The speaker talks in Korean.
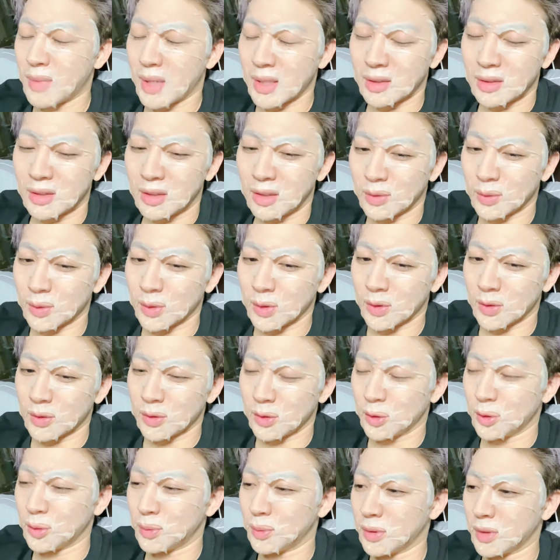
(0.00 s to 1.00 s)
많더라고요
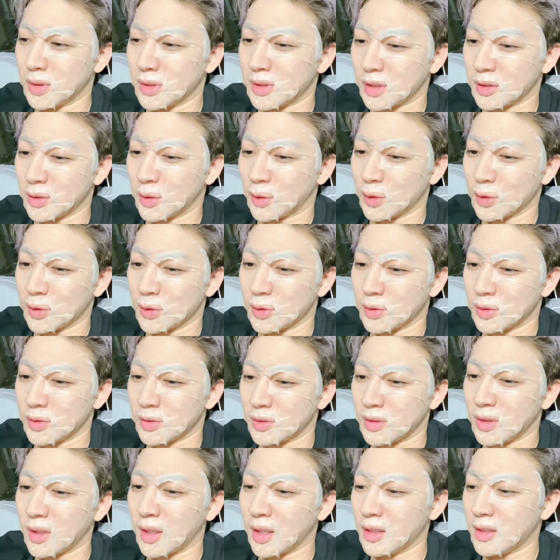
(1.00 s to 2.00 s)
유튜브에 자전거
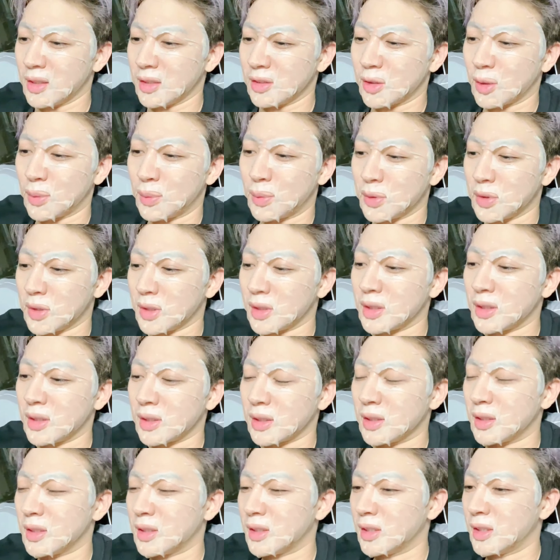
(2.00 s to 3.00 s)
라이딩
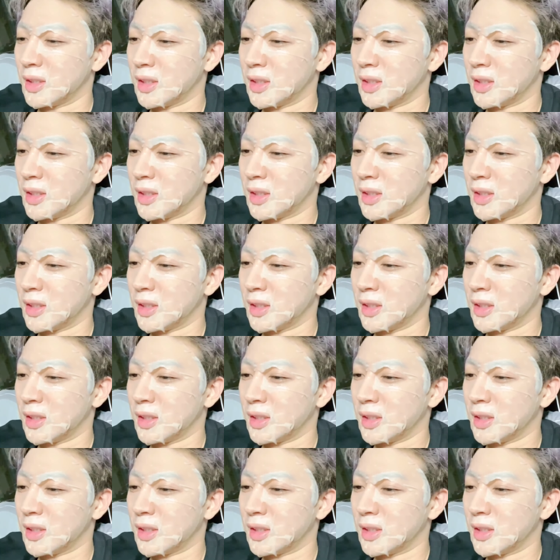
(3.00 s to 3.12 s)
쳐보니까